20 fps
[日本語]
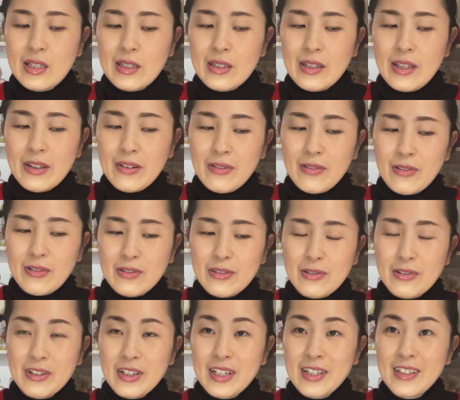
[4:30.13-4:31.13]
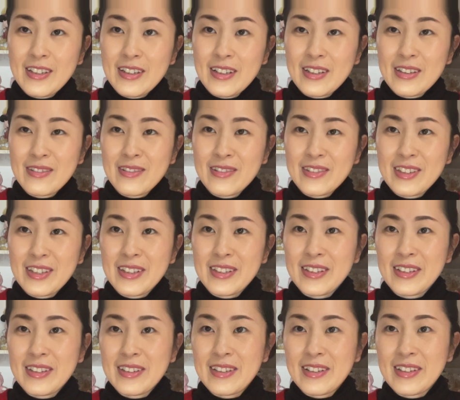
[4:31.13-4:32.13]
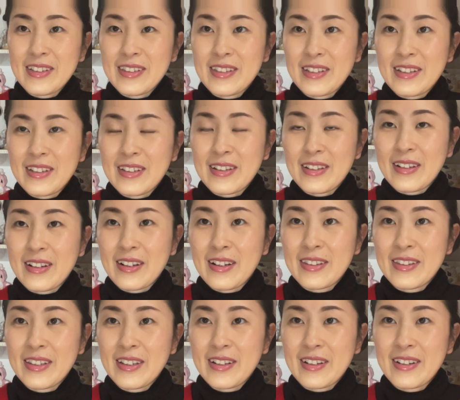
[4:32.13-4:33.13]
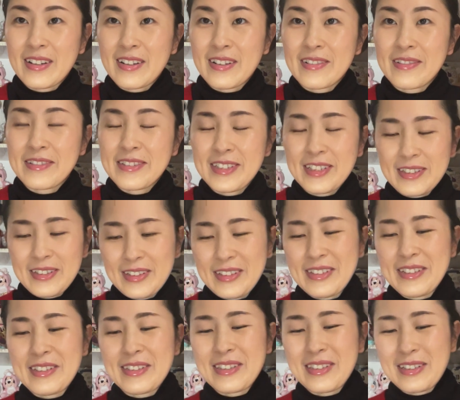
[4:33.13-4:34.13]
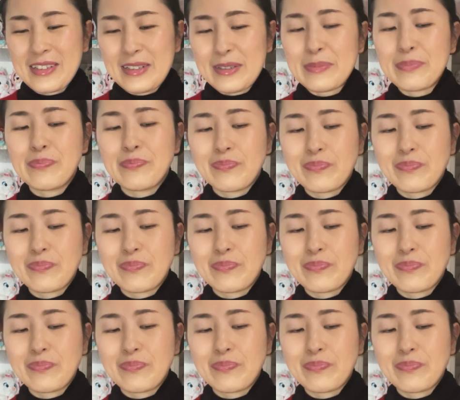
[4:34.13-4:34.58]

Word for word: 結構ドライヤーの電気代って金かかるじゃないですか。